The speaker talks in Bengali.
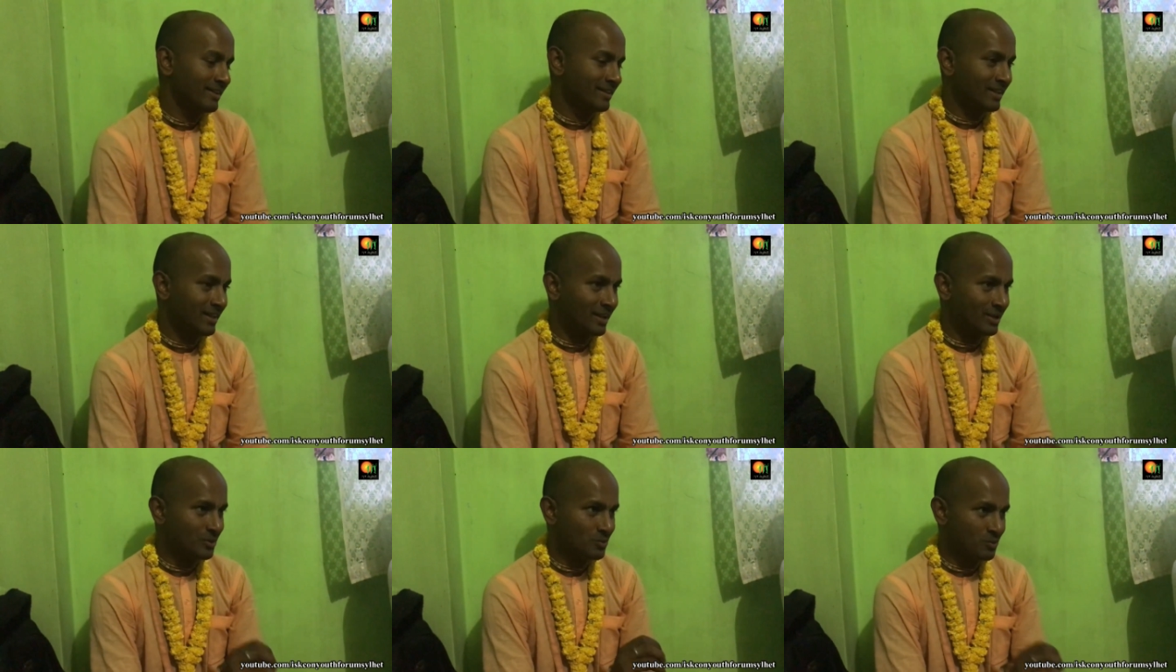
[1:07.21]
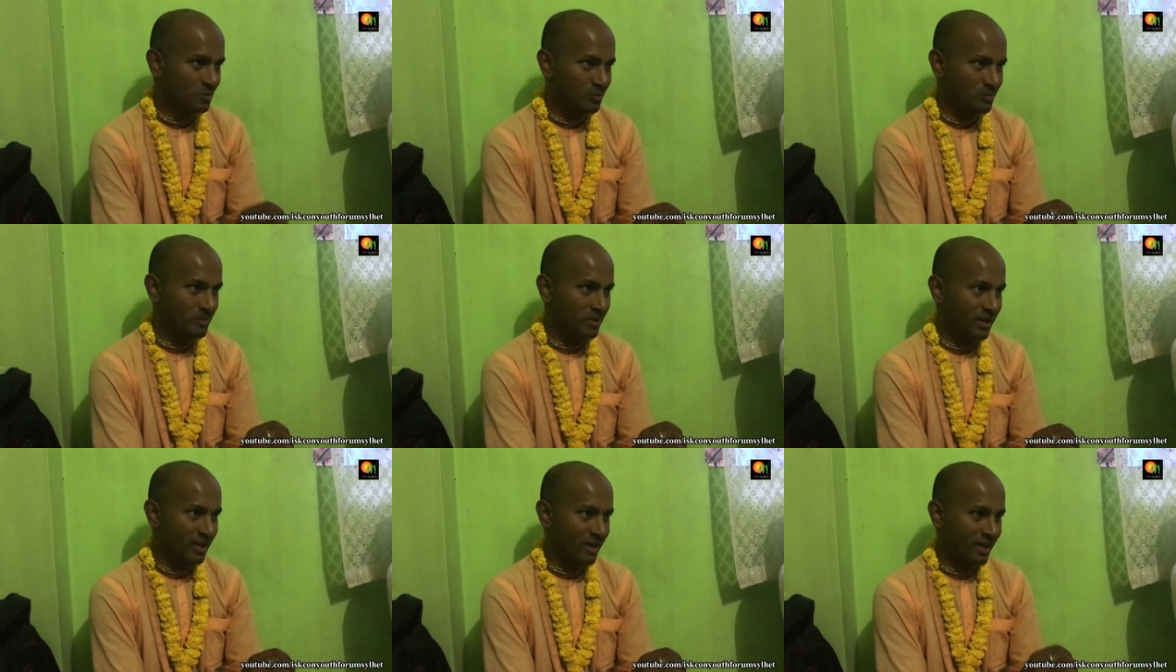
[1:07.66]
যারা
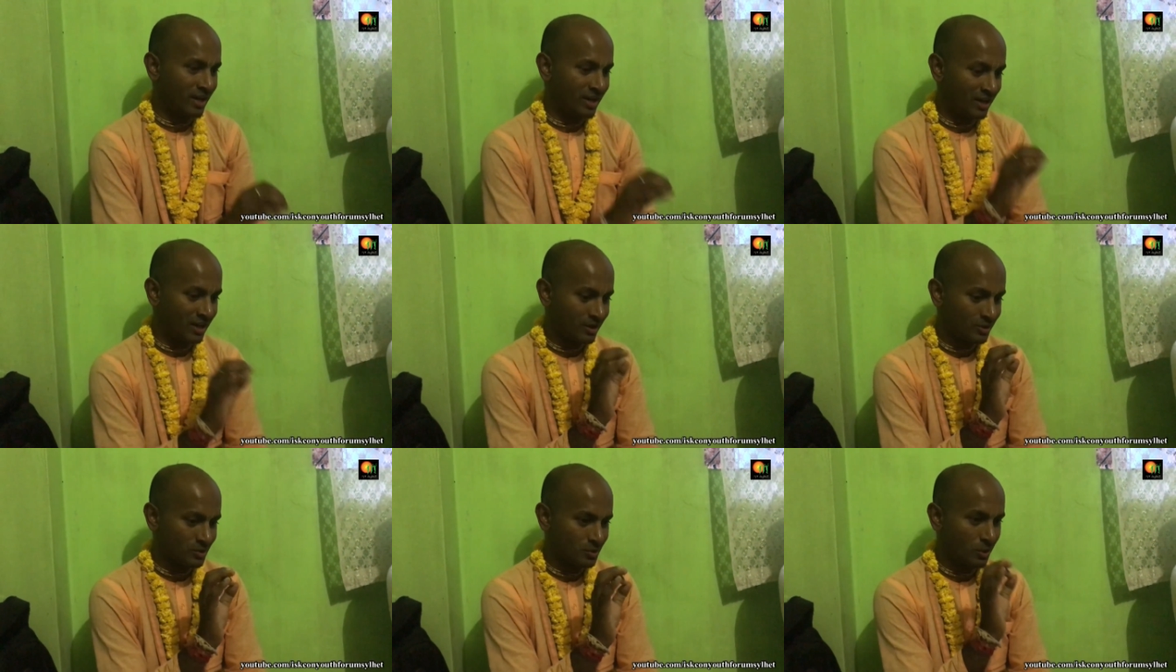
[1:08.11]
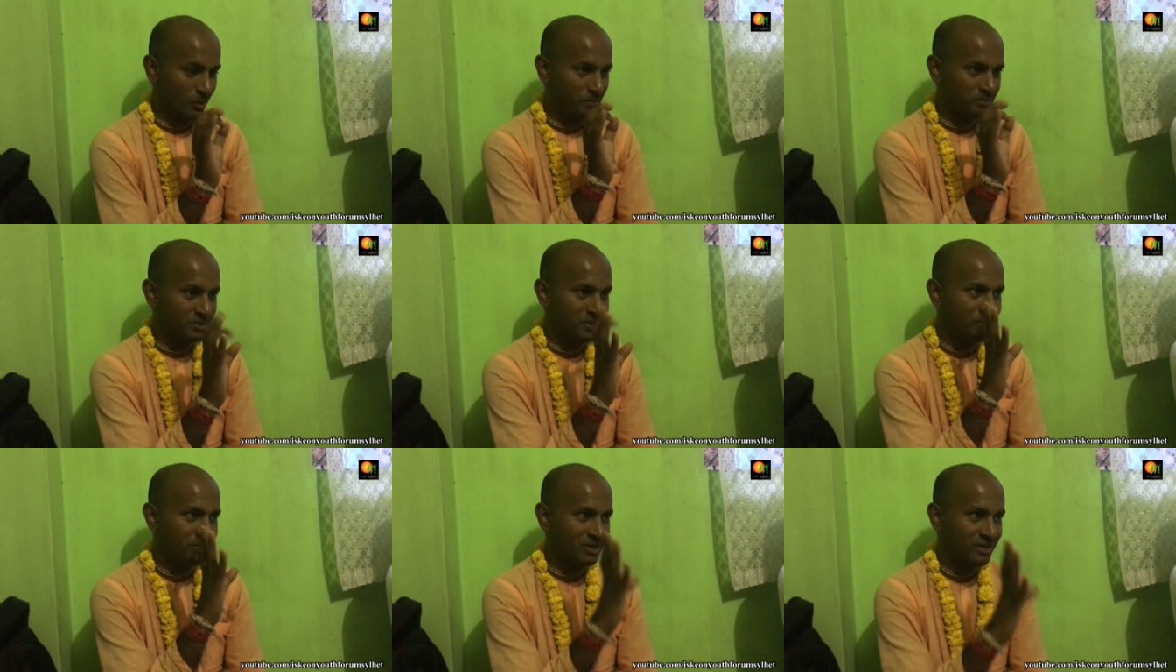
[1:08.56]
শুনবে এরা
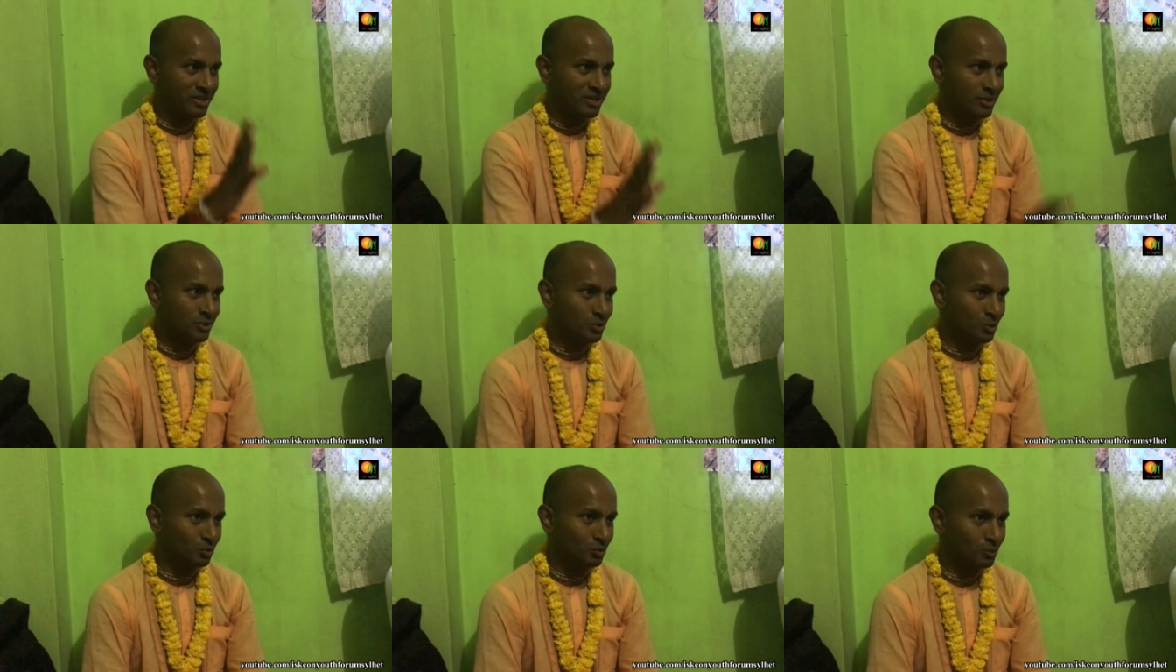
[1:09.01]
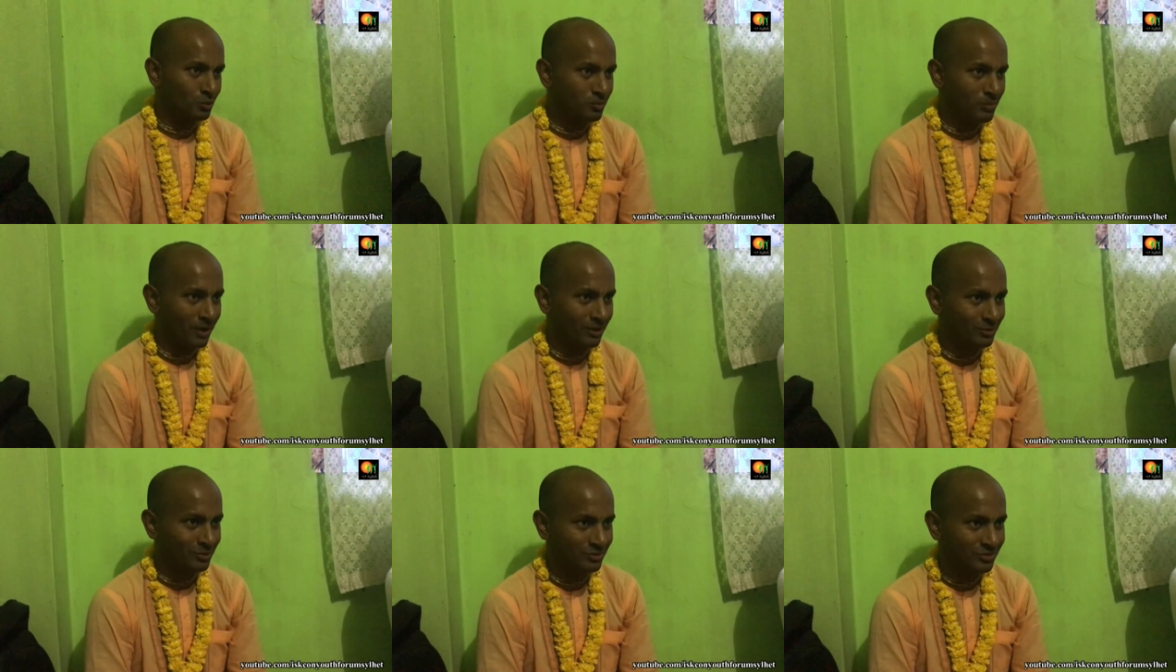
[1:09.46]
সবচেয়ে বেশি চতুর
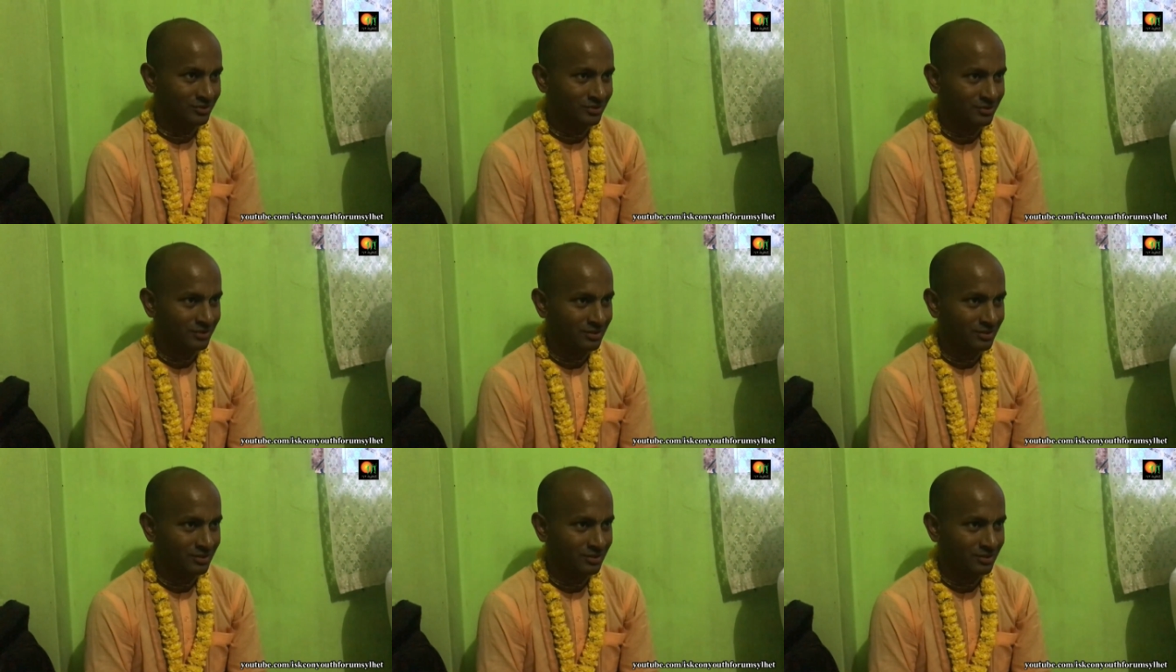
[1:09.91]
মানুষ